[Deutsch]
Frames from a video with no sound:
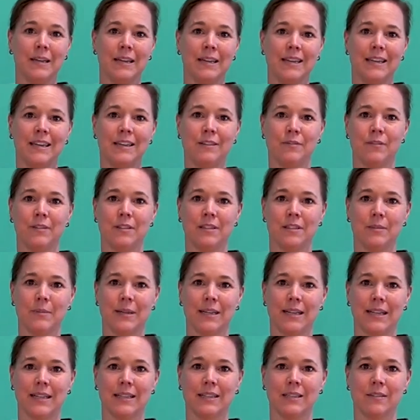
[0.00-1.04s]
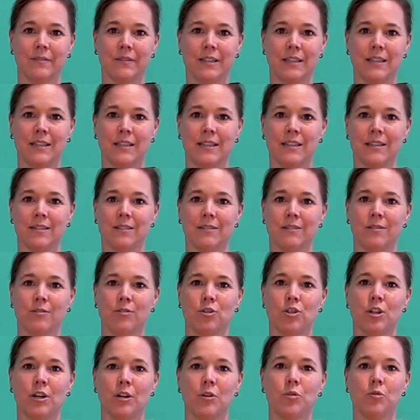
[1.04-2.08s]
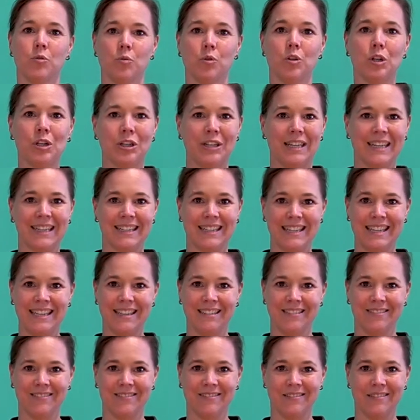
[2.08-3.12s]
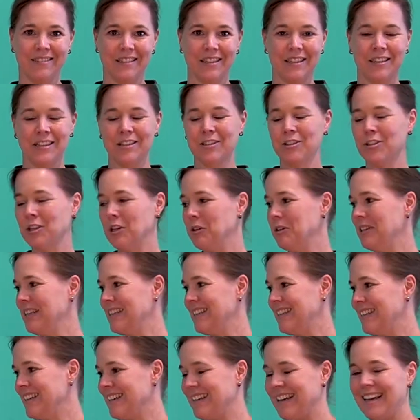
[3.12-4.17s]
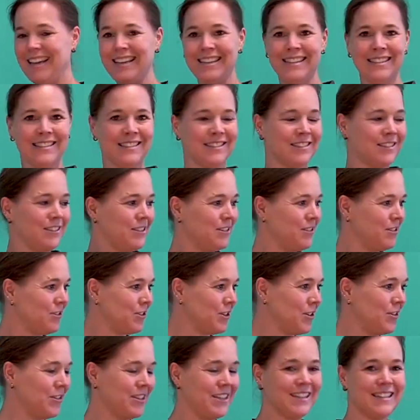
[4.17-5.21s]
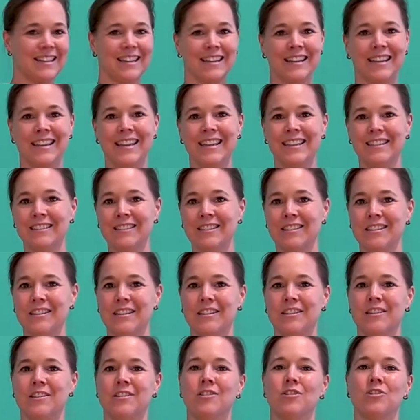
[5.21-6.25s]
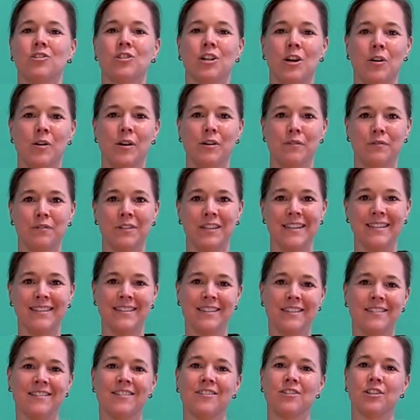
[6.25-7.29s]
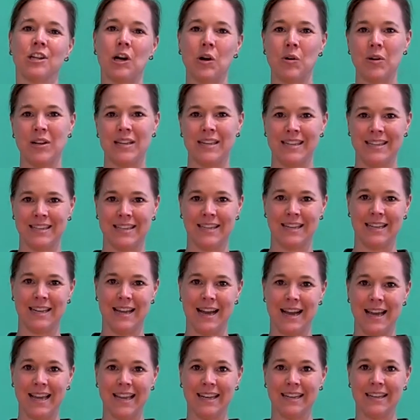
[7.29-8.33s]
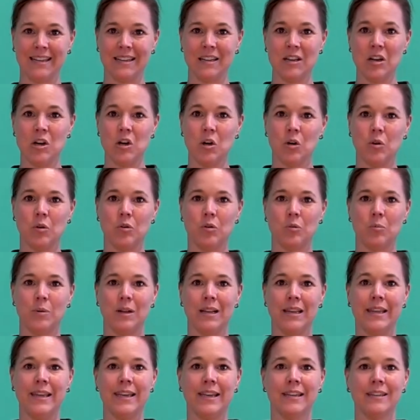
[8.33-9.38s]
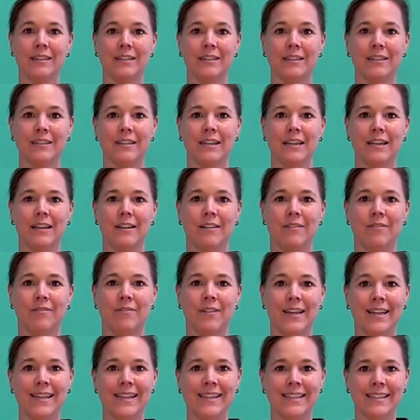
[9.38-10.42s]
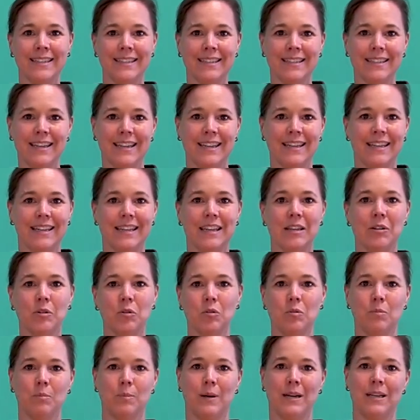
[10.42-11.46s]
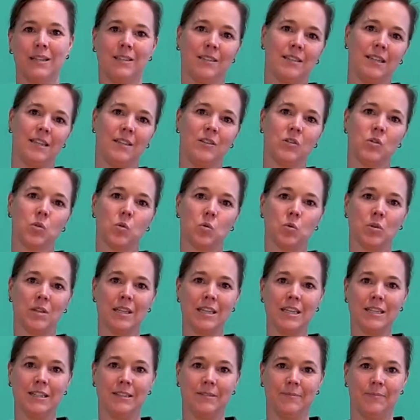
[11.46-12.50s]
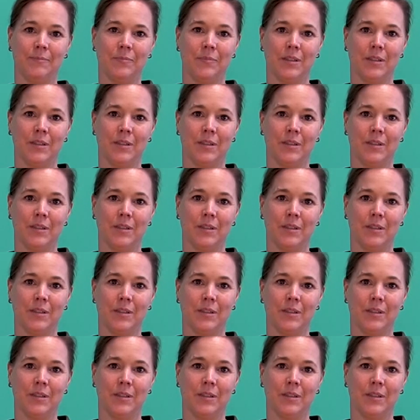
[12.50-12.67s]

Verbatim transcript: Ich finde es immer ganz wichtig, schau du doch nach dir. Schau nicht nach rechts, schau nicht nach links, schau auf dich, schau in dich hinein und überlege, welche Ernährung passt denn zu dir?